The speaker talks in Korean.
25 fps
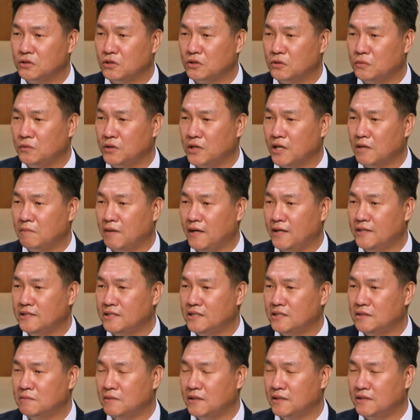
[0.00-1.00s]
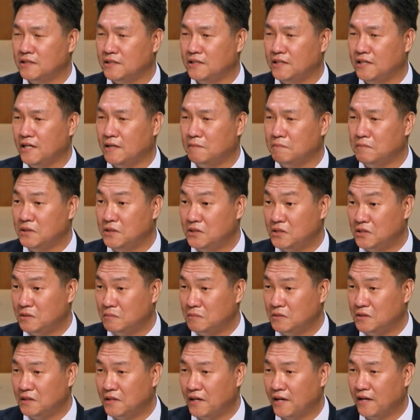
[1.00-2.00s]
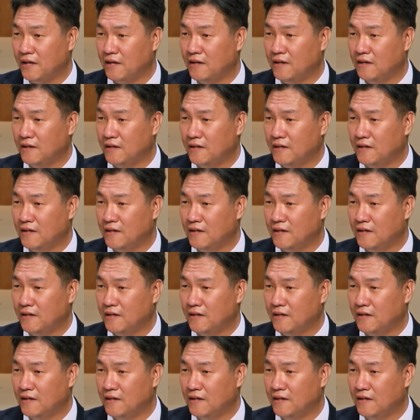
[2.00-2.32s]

여러분에게 말씀하시리라 믿습니다.